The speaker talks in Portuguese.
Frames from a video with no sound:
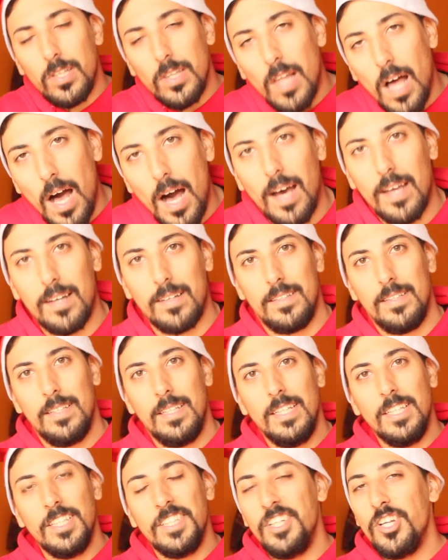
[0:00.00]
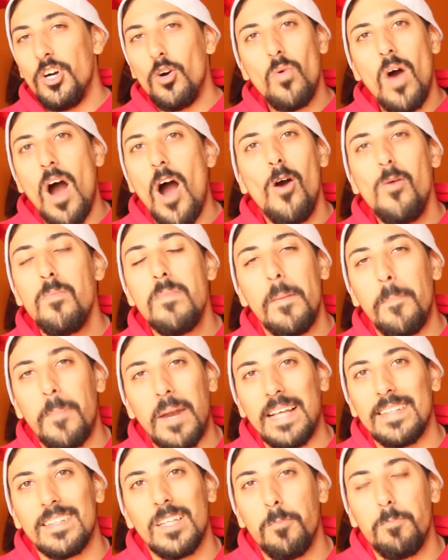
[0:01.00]
Claro, não há uma
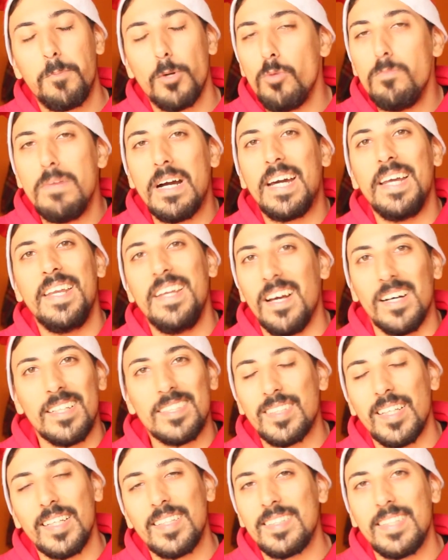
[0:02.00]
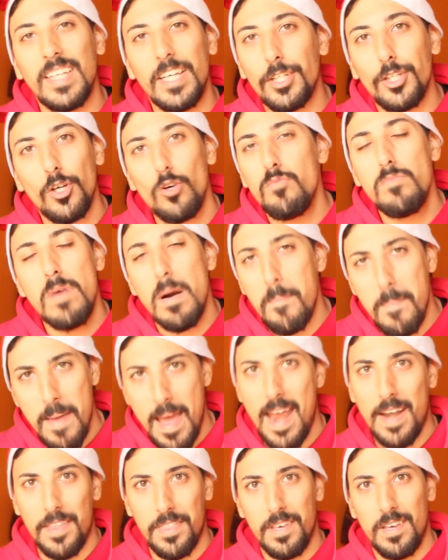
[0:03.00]
prenda para uma criança que seja uma
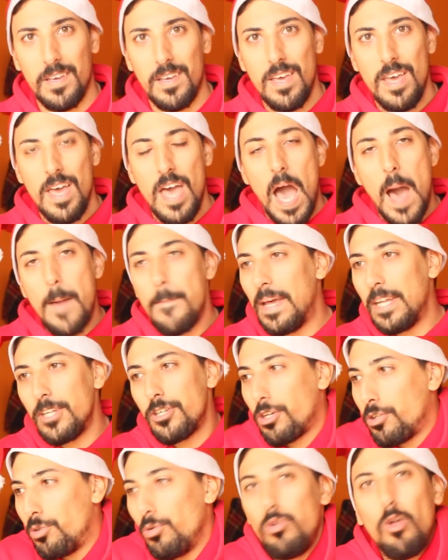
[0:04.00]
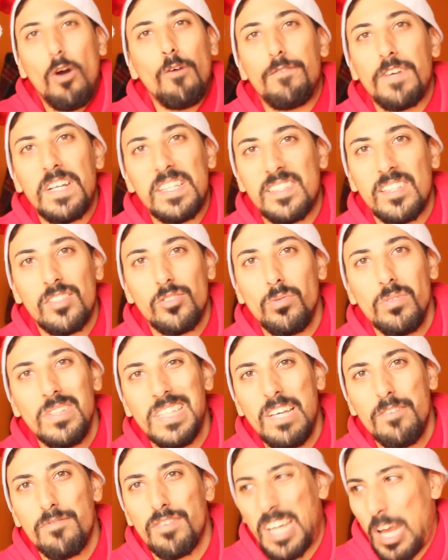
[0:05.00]
merda, a menos que tu lhe ofereças um
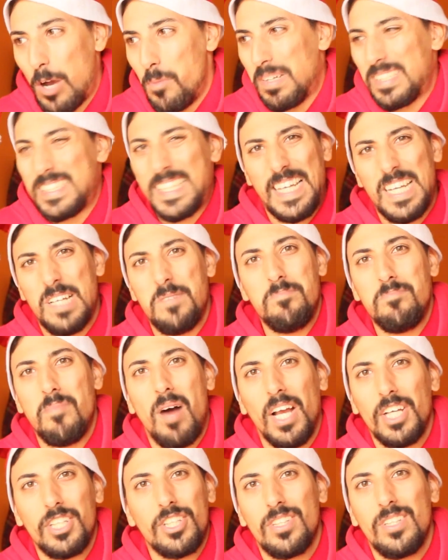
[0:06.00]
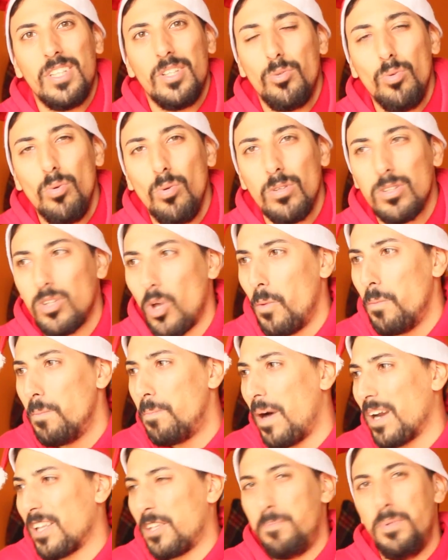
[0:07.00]
livro, que é uma cena mais de adulto, ou um
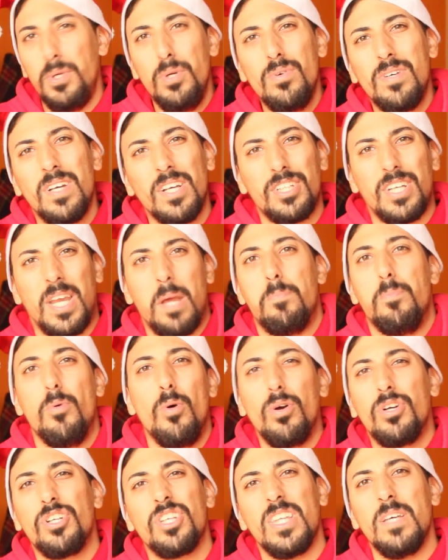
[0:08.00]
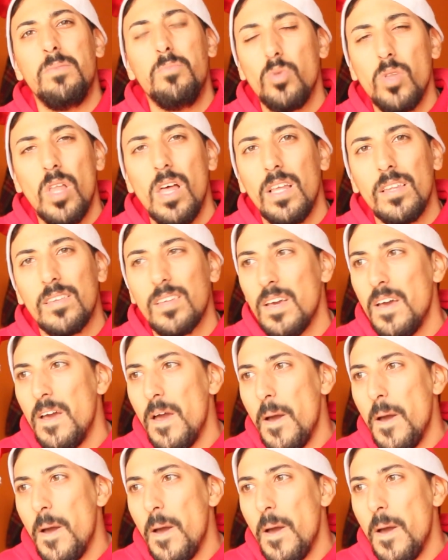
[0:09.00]
par de piugas, que é pouco estimulante,